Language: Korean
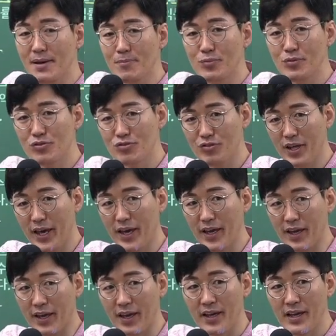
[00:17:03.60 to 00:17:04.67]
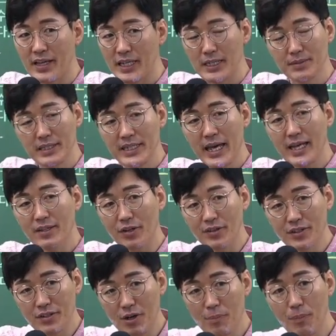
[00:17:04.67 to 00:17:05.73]
3% 주네 그럼 은행에
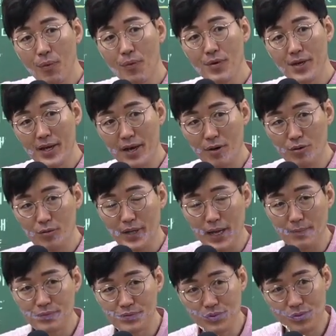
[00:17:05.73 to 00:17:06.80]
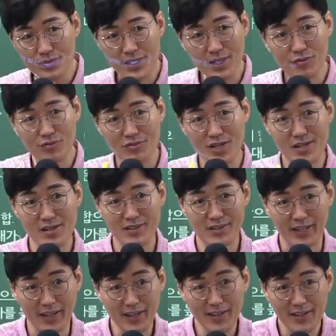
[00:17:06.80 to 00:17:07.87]
넣는 걸 포기하고 내가 부동산 투자하려
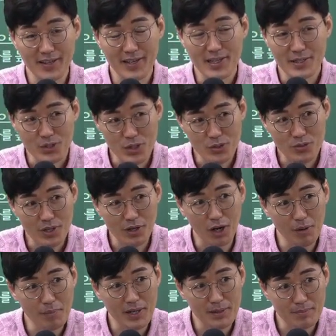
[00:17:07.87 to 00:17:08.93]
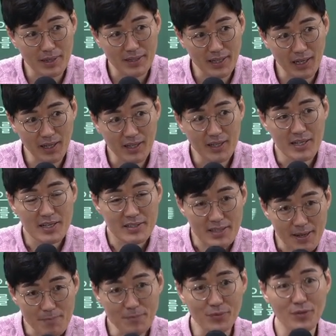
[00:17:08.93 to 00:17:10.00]
그래 최소한 얼마는 받아?
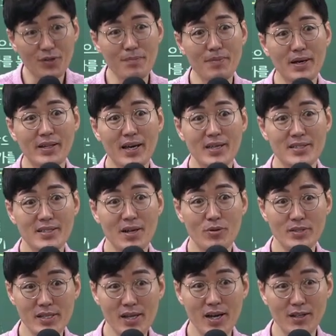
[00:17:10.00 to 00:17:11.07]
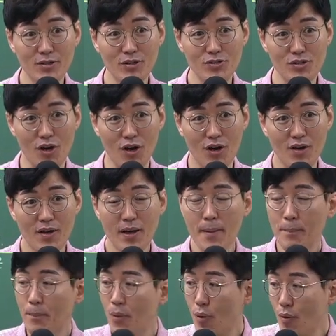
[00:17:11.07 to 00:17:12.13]
3%는 받아야지라고 생각하는 거죠
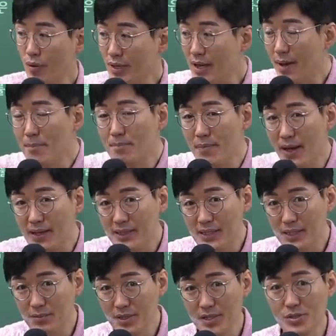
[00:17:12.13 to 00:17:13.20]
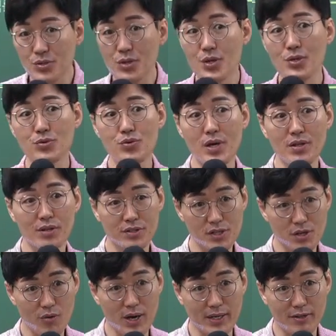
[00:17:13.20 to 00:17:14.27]
포기한 만큼을 최소한
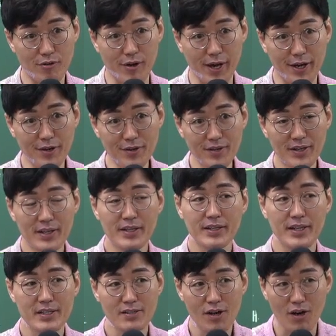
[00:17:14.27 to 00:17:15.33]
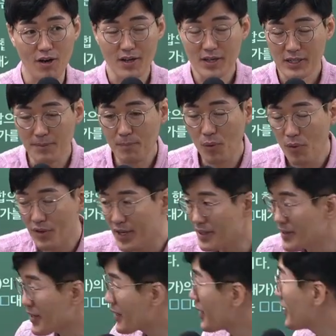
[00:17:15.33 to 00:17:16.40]
얻으려고 하는 거예요. 그래서 그럼
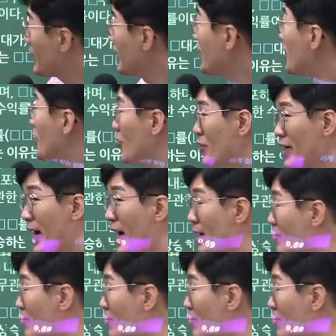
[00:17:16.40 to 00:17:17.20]
포기한 대가를 우리가